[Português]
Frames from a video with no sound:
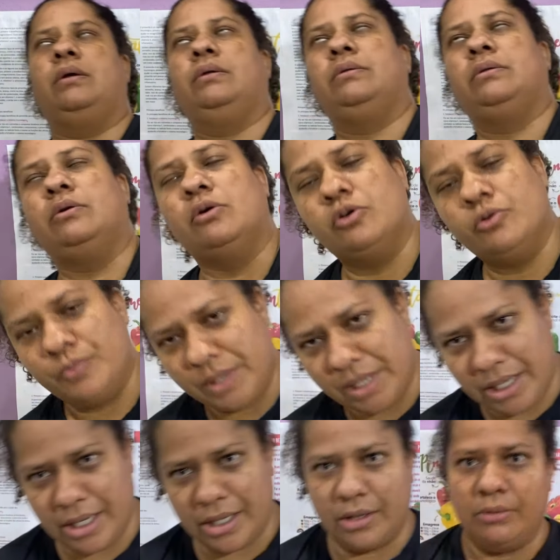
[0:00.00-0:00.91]

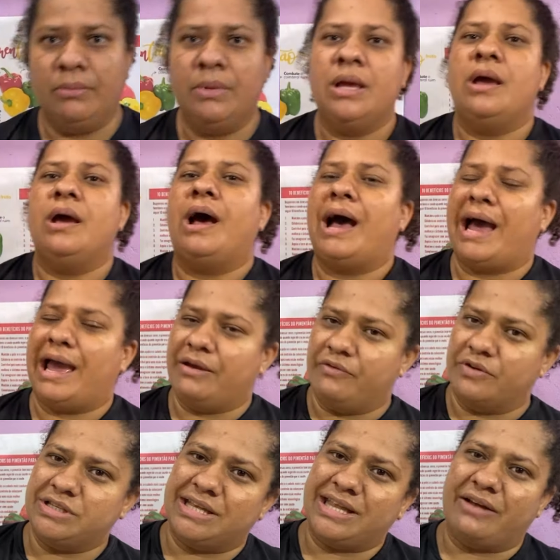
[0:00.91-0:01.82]
dormindo. Aí
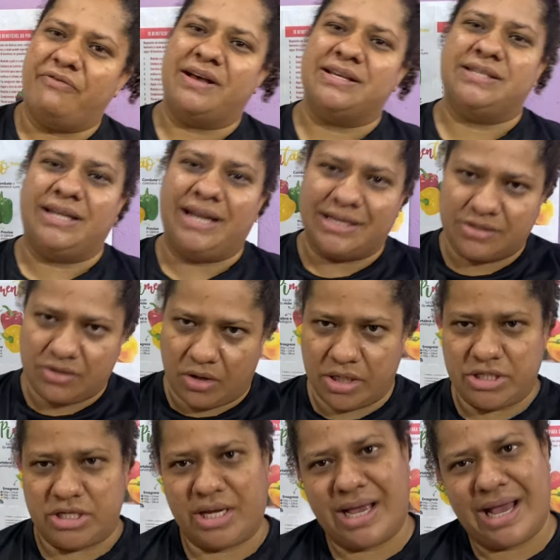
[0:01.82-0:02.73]
você tá fazendo as
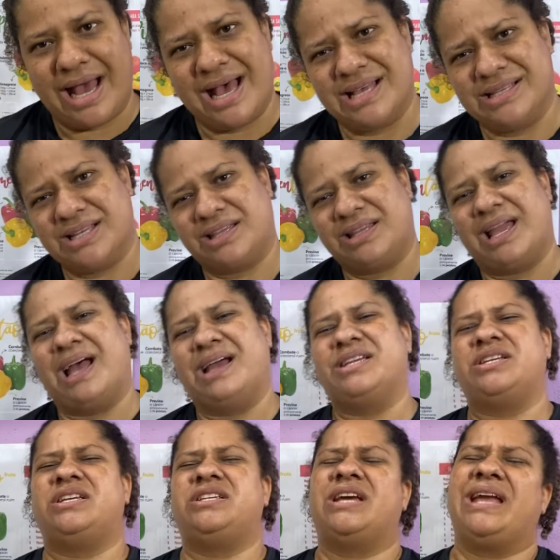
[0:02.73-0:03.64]
coisas de casa, tá,
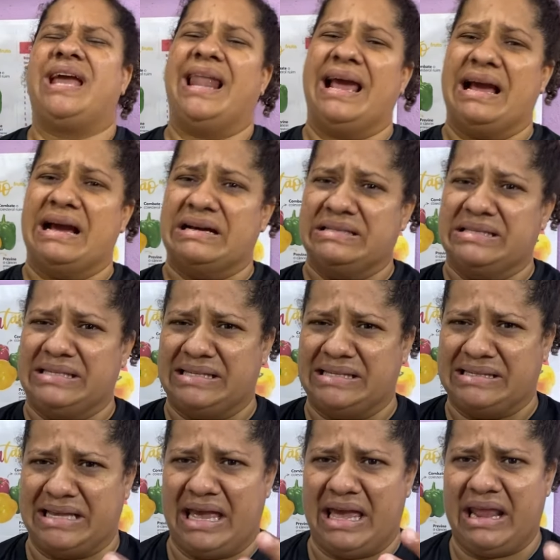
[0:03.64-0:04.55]
gente, aquela
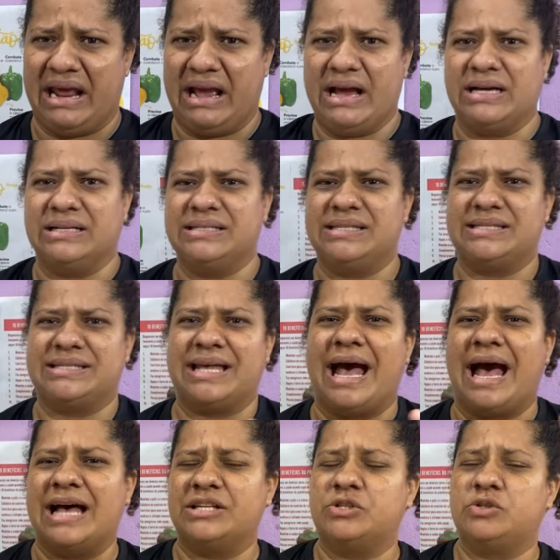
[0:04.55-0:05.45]
canseira,
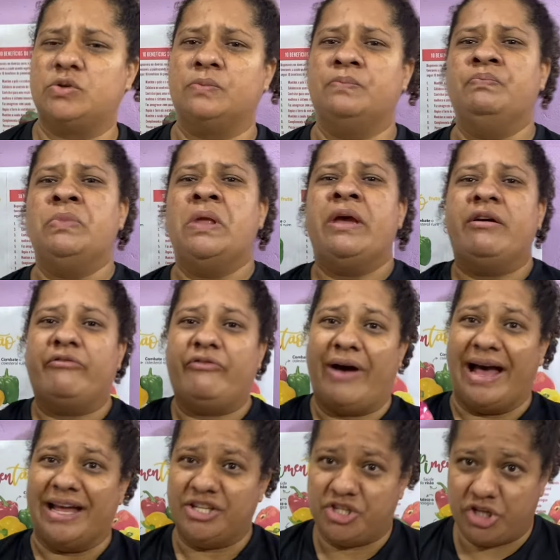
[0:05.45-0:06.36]
cansaço,
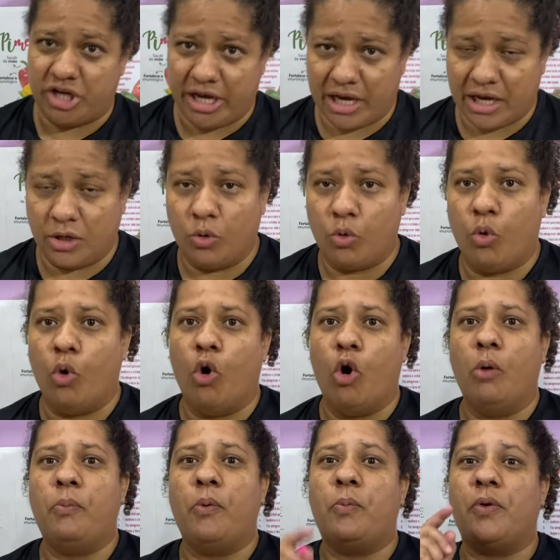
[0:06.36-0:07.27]
fadiga no
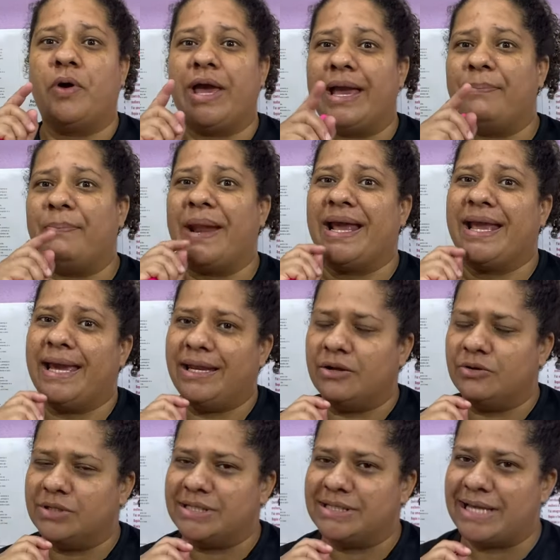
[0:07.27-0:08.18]
corpo, porque para quem
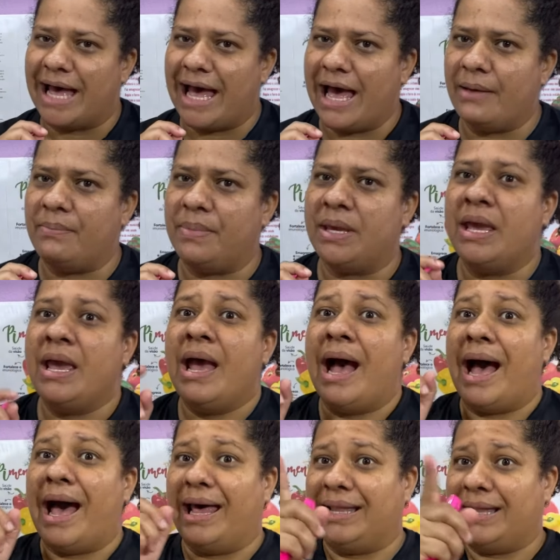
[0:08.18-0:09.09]
não sabe,
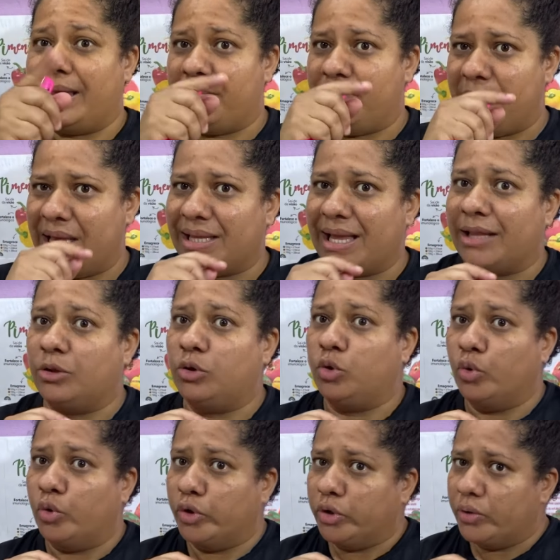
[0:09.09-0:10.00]
a anemia dá
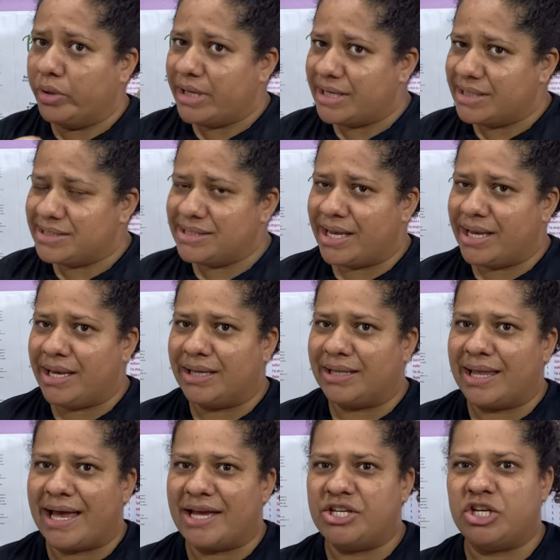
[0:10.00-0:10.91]
tudo isso aí,
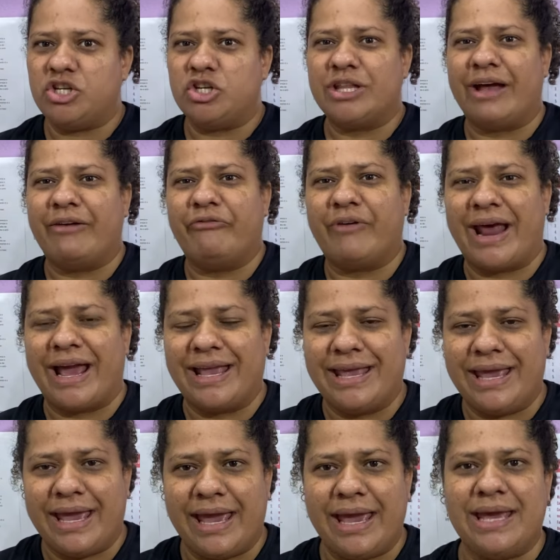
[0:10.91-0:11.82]
tá, gente? Dá
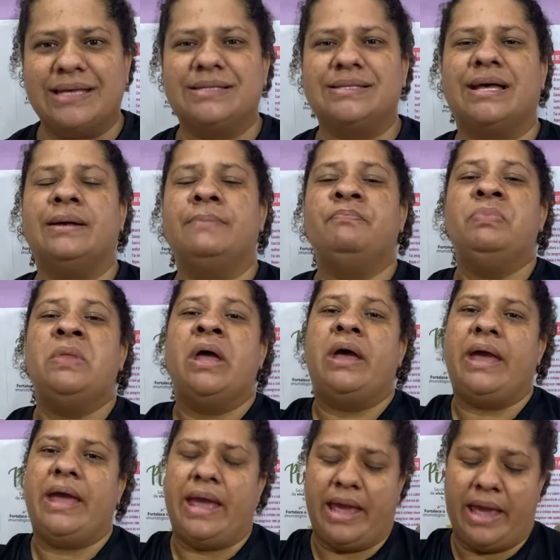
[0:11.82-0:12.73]
fraqueza,
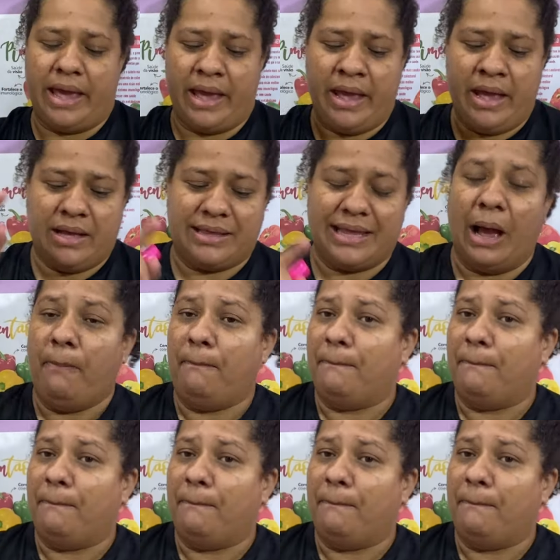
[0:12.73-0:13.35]
é, dá